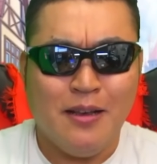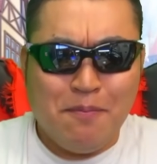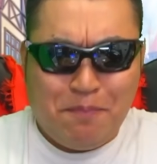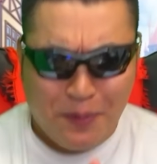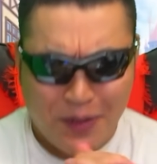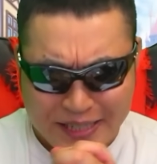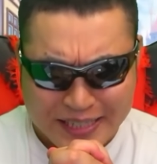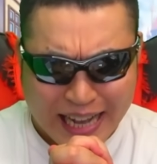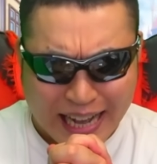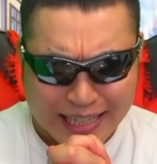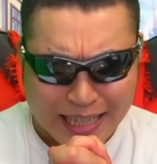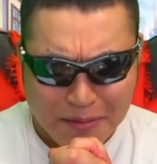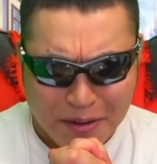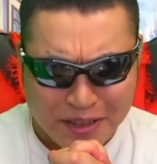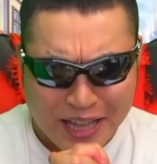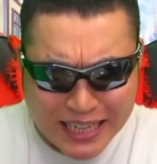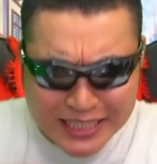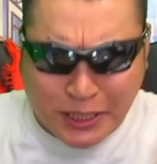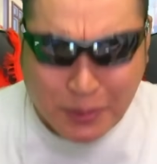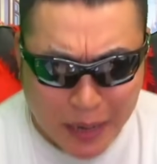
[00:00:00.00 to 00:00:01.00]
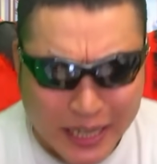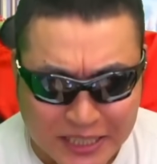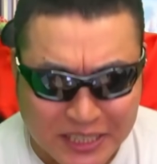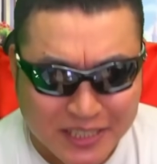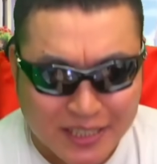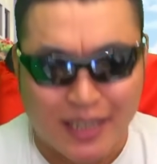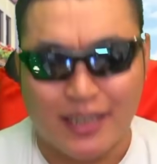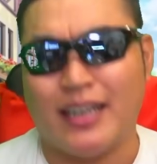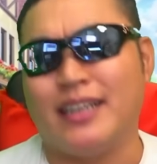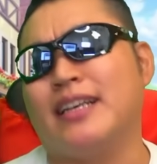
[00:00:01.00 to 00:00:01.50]
武器カータのお願ま
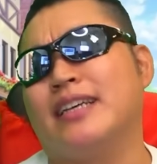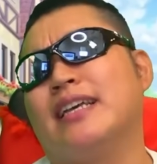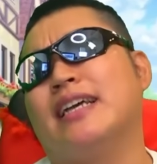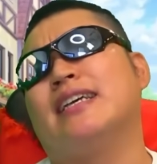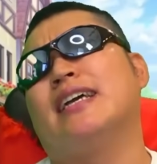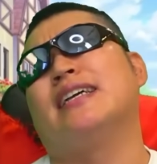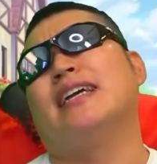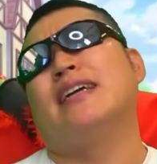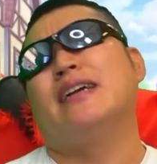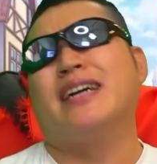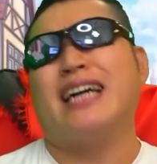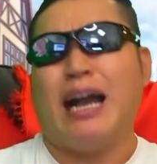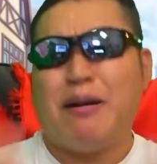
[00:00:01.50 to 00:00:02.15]
す。はいはいはいはいはい、